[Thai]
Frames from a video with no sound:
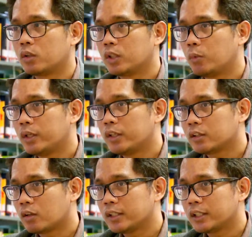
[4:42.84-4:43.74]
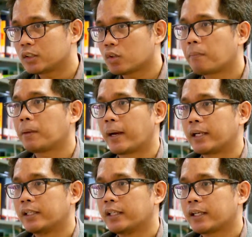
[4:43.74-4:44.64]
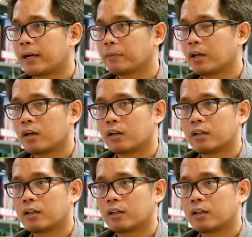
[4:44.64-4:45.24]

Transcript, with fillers: วนทีวีดิจิตอลที่เกิดช่องใหม่ๆ นี้นะครับก็